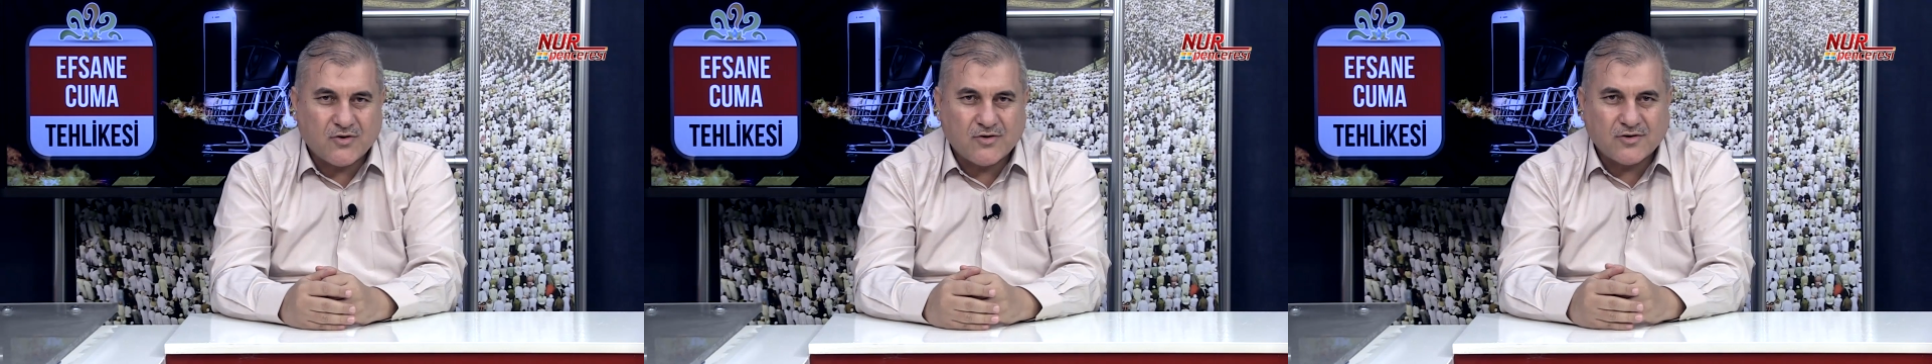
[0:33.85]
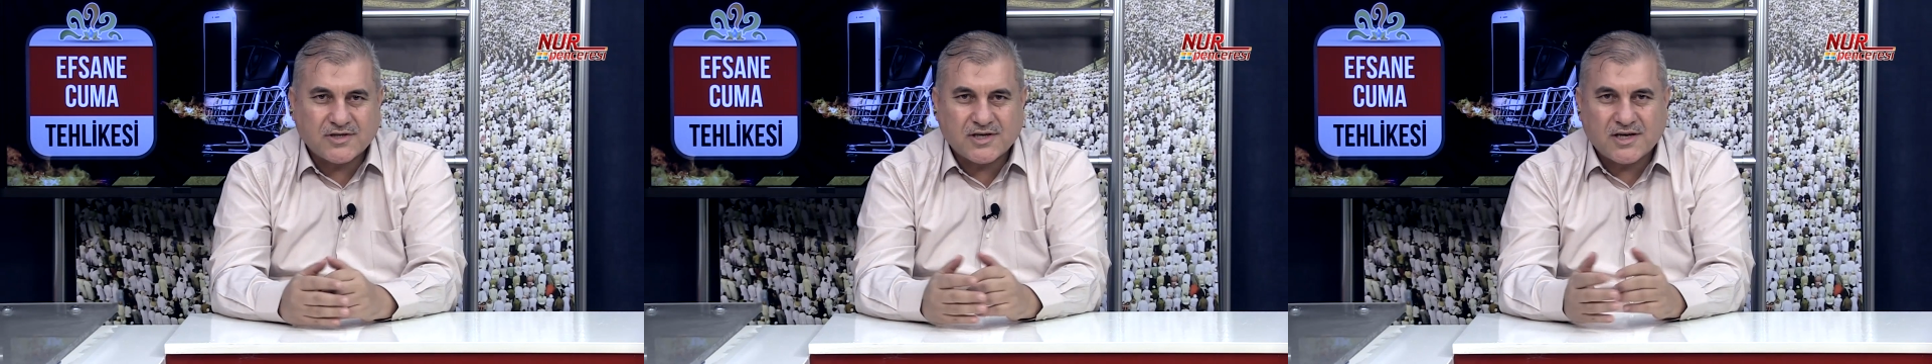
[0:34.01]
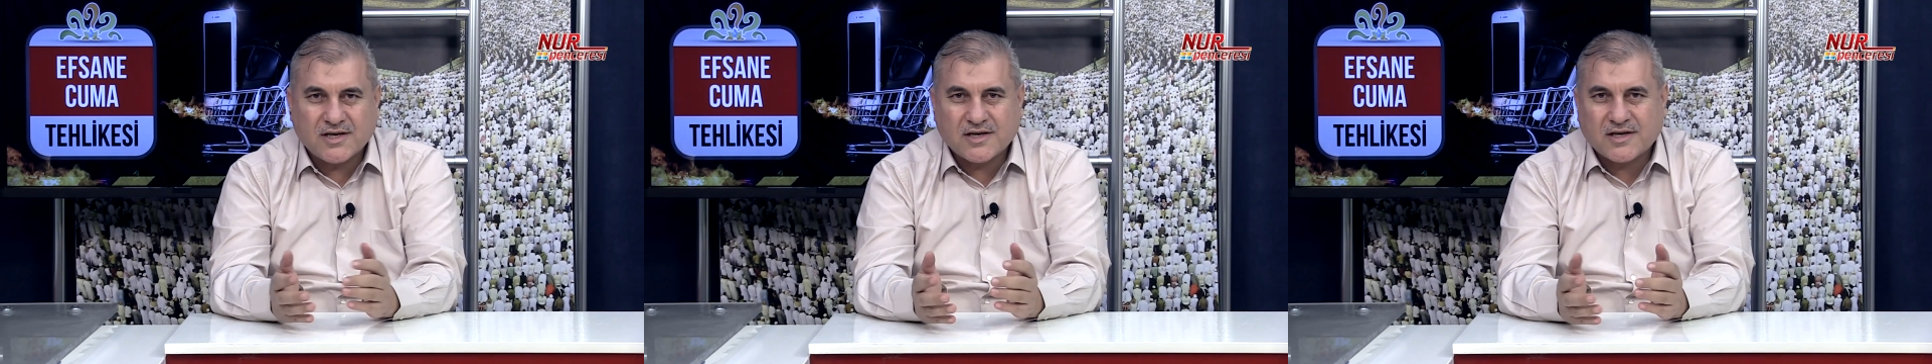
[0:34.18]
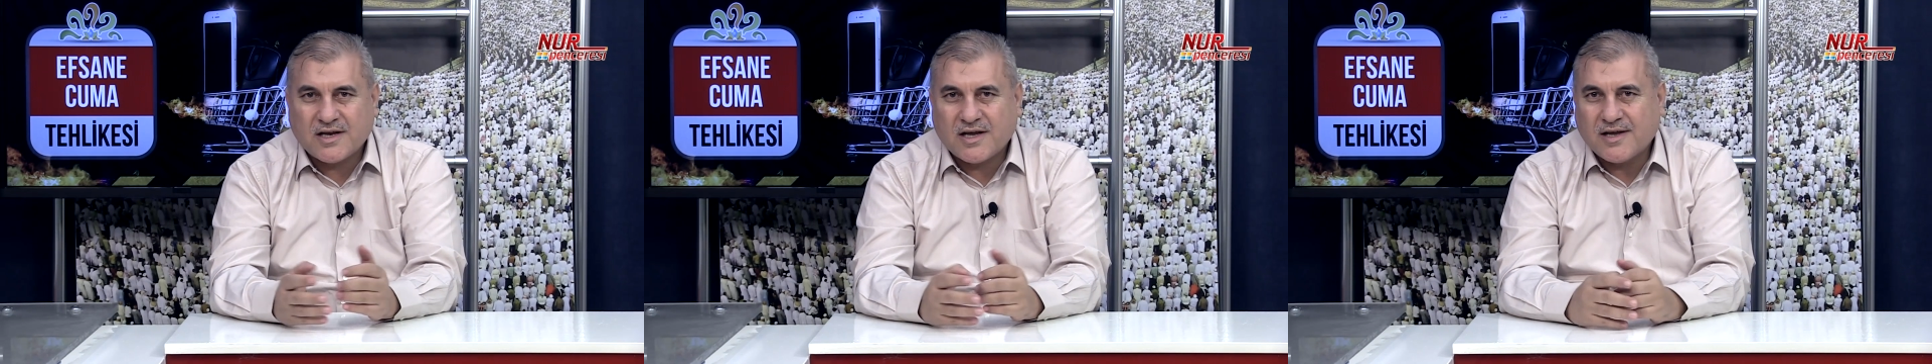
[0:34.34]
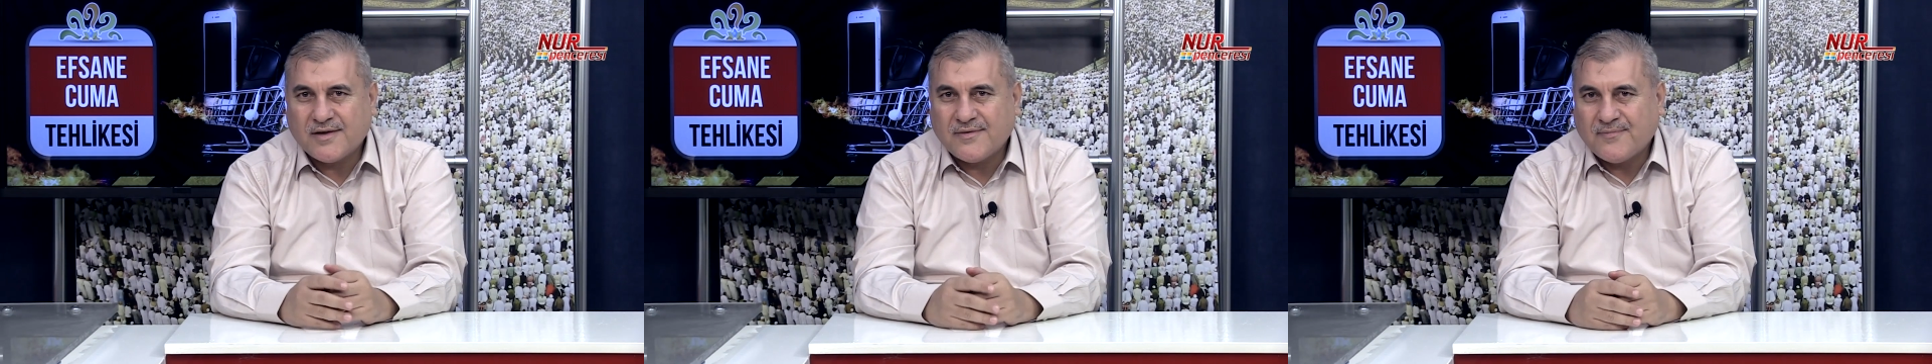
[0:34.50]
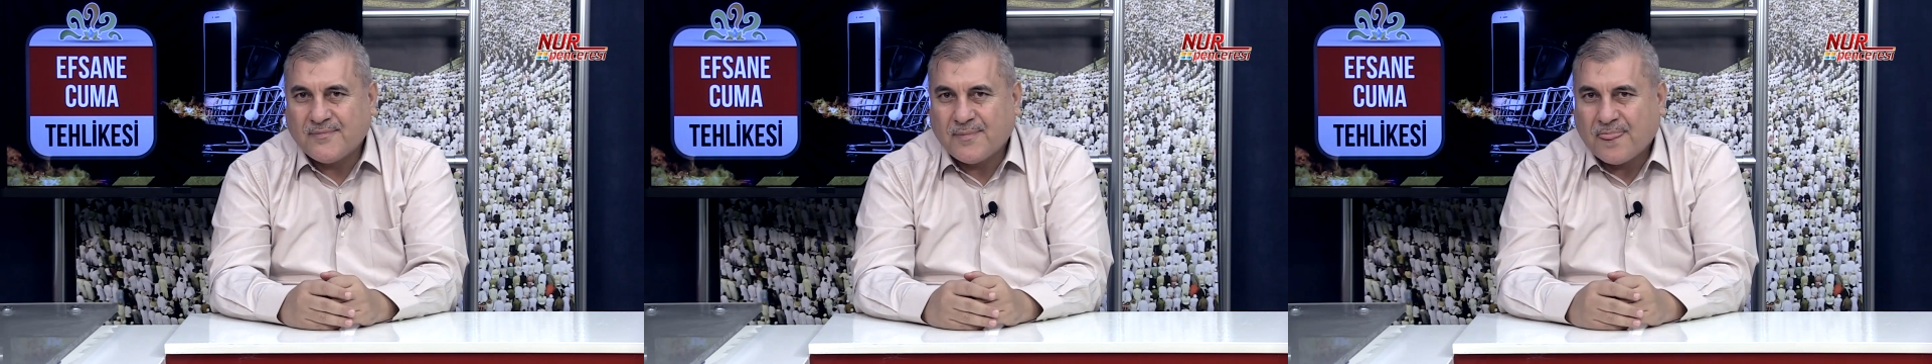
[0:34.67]

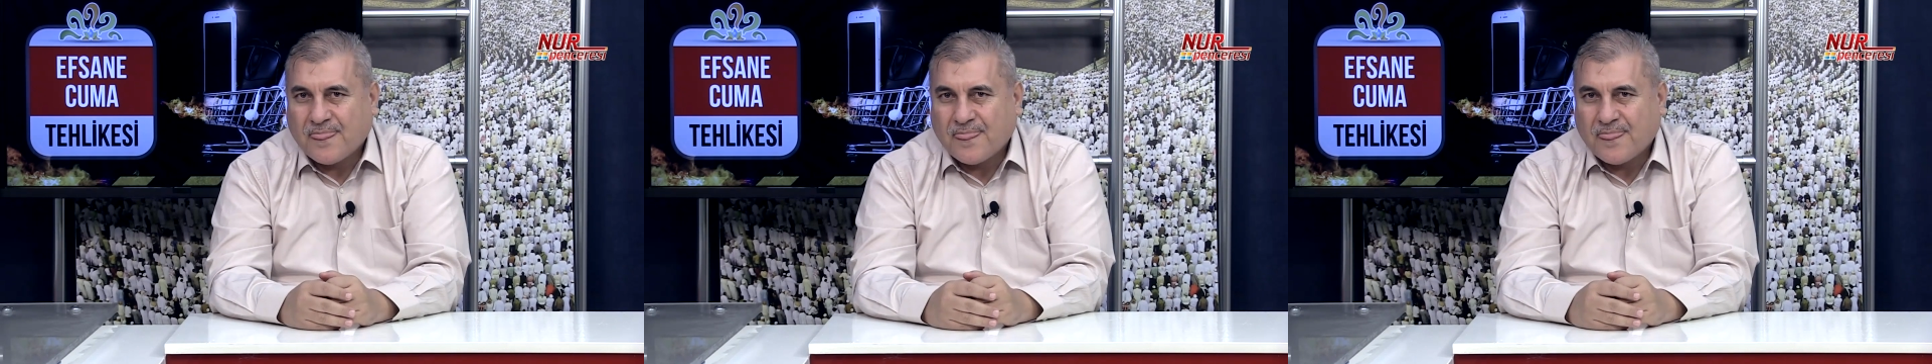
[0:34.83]
Öncelikle